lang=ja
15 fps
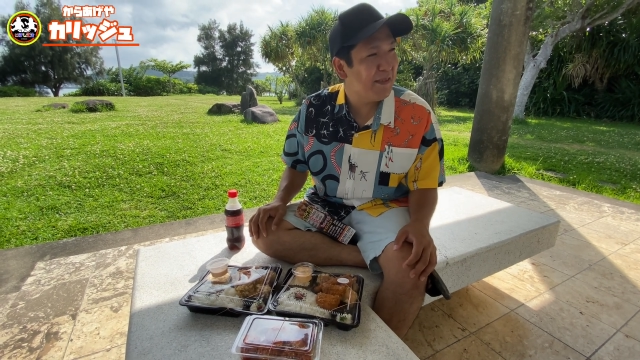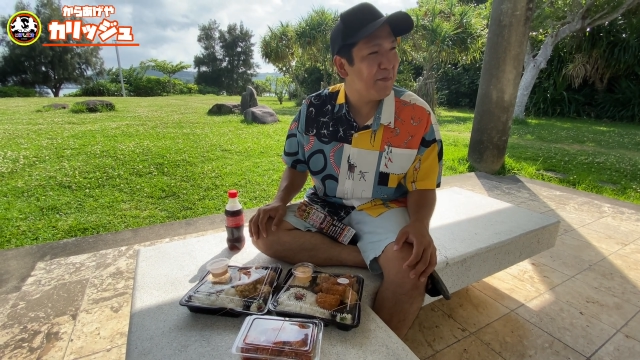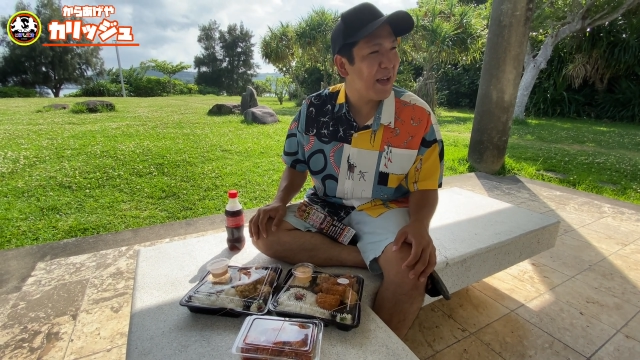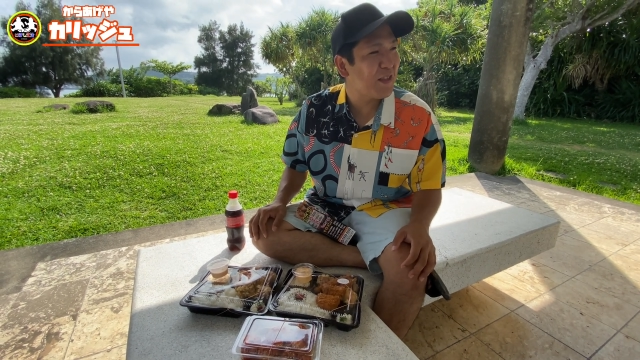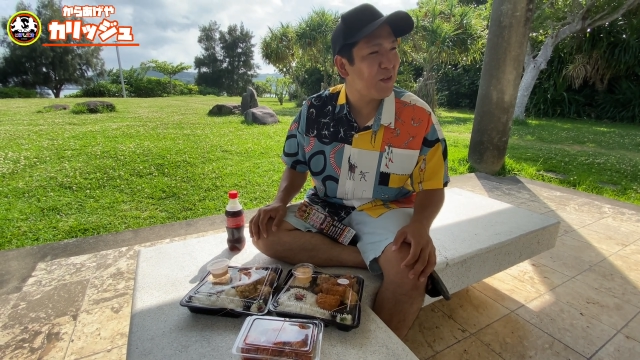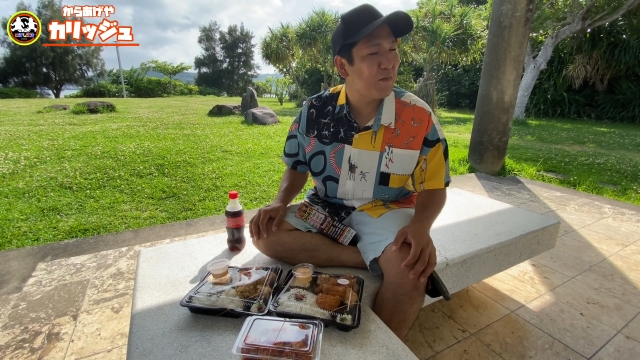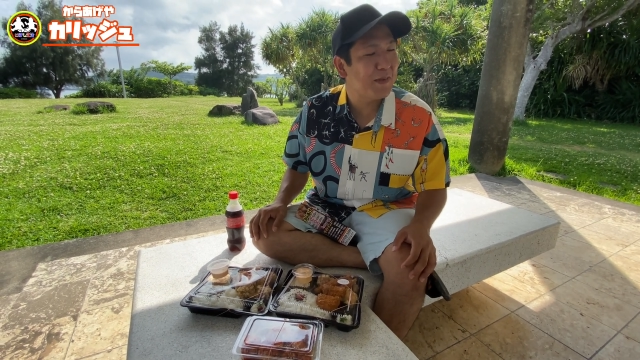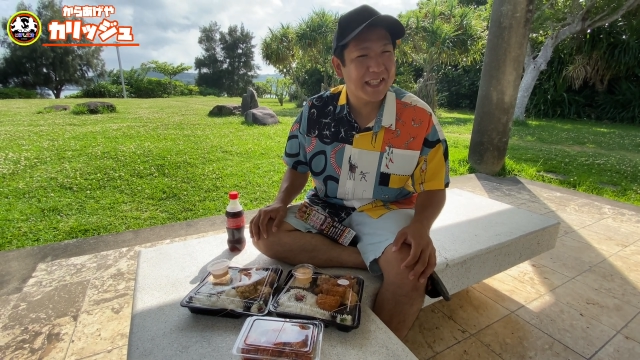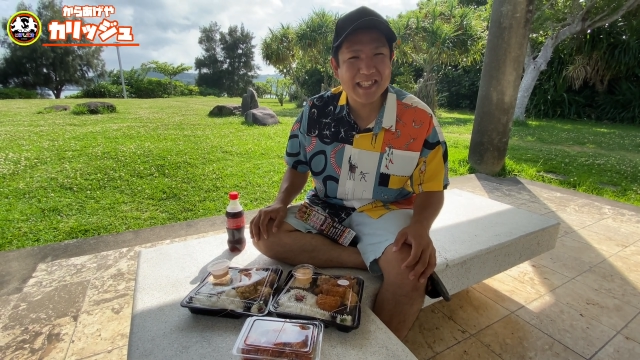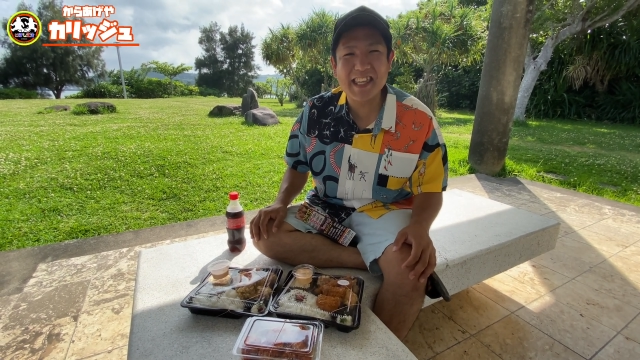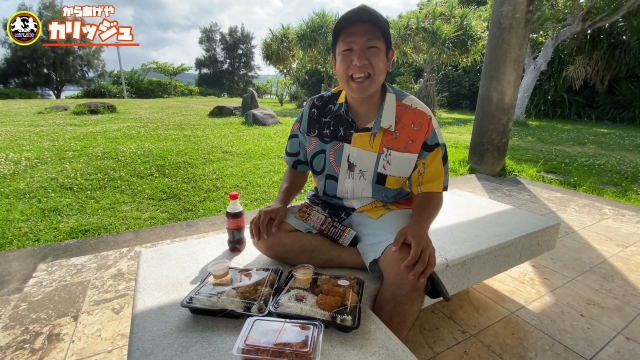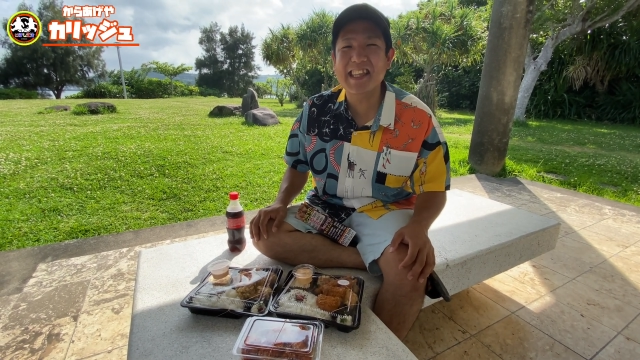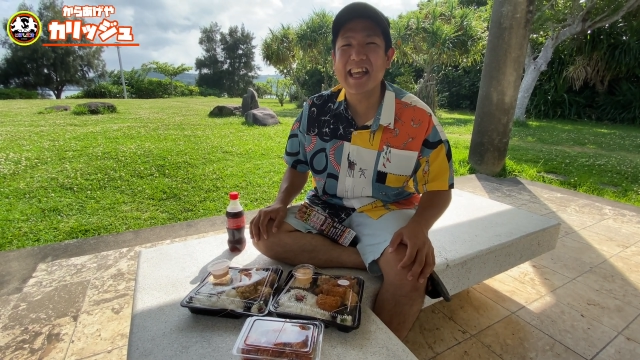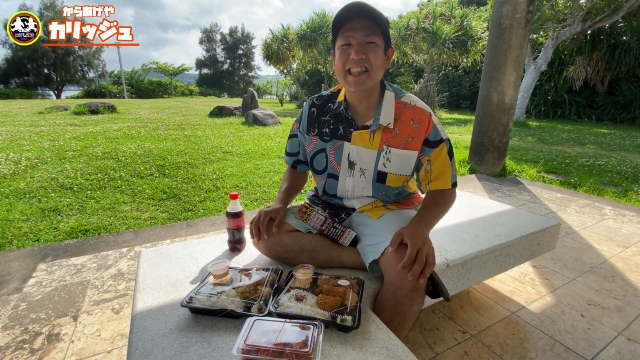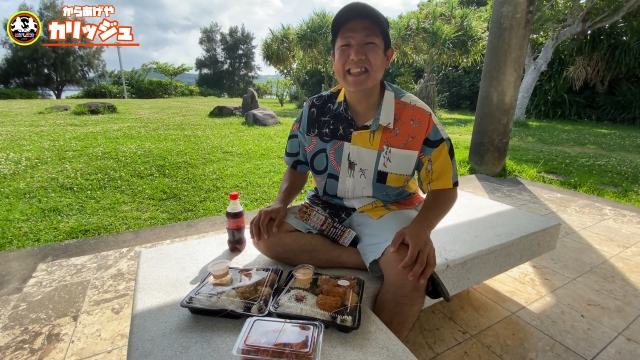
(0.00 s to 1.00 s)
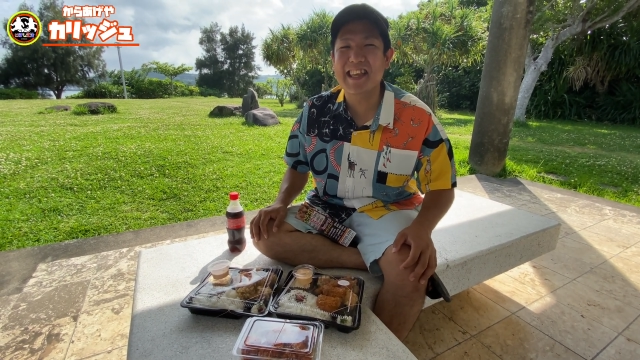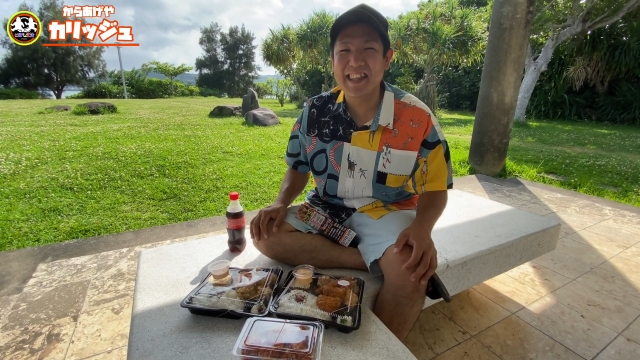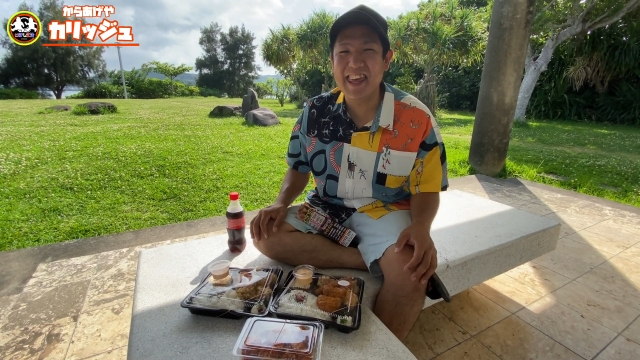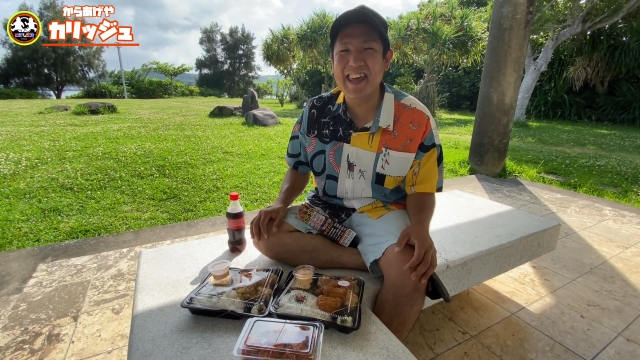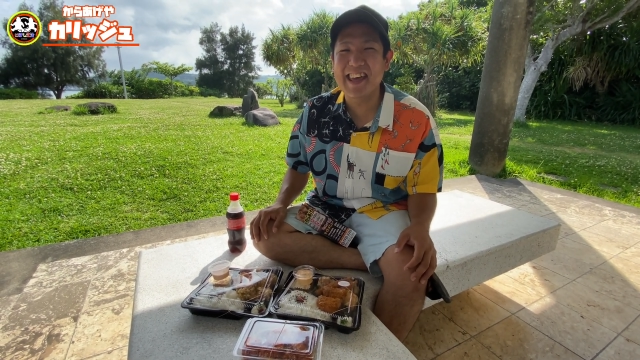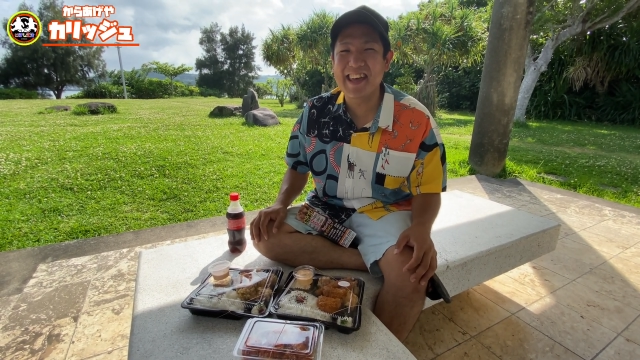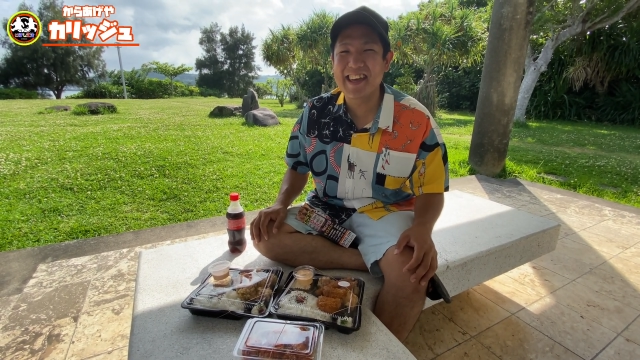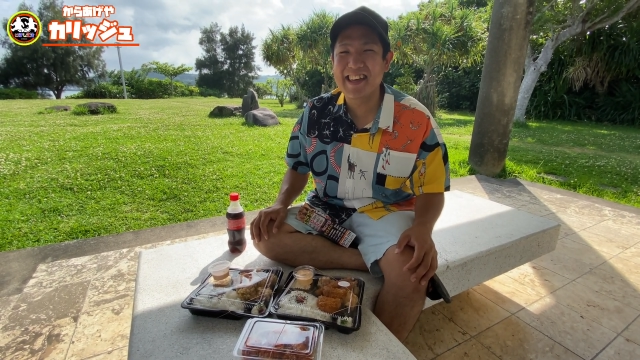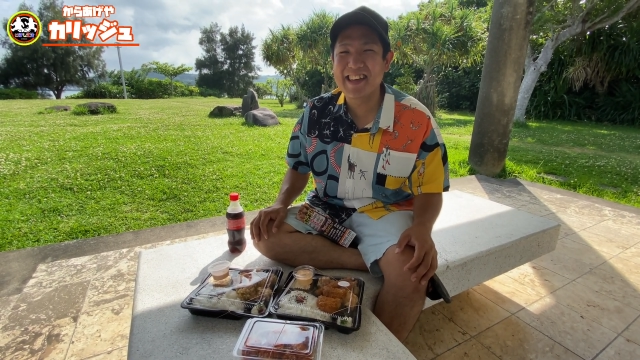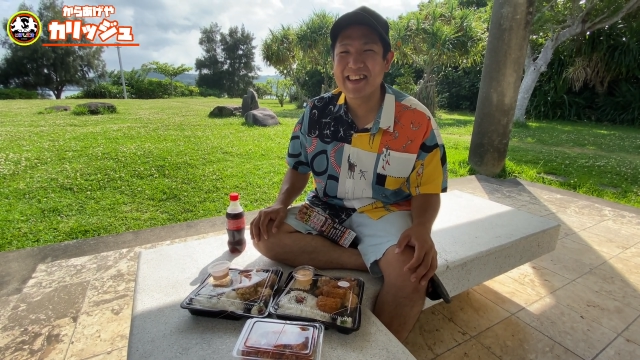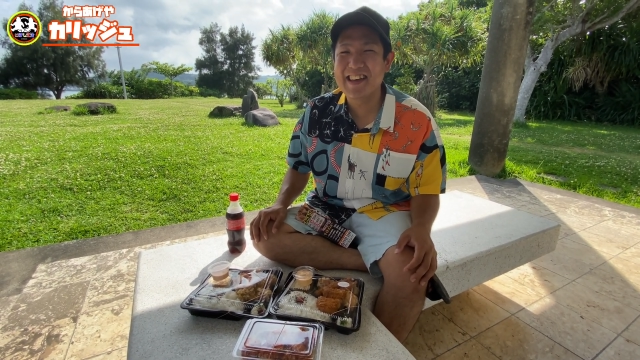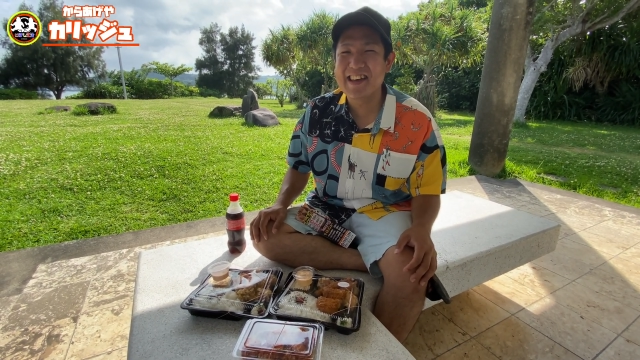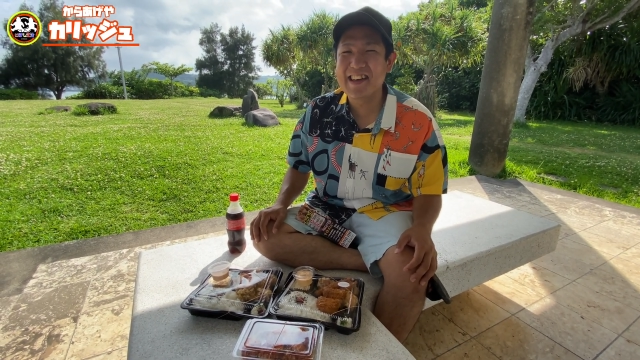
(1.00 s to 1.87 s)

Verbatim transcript: 場所見つけたんでね。はい、